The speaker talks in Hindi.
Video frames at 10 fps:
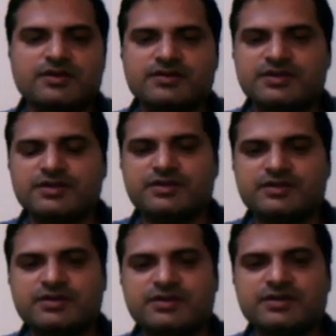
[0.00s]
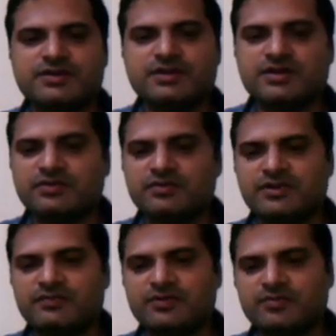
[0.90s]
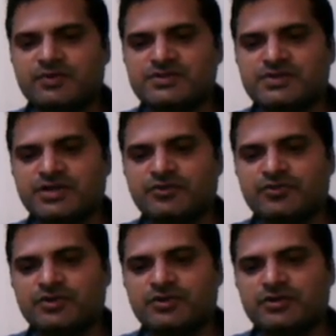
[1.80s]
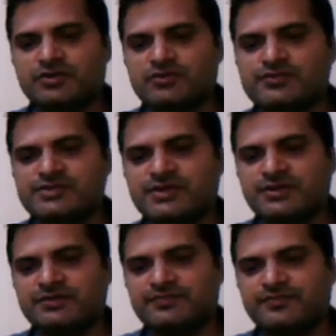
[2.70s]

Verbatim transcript: ये अगर ये कर्व लें वन प्लस आयोटा टू जेड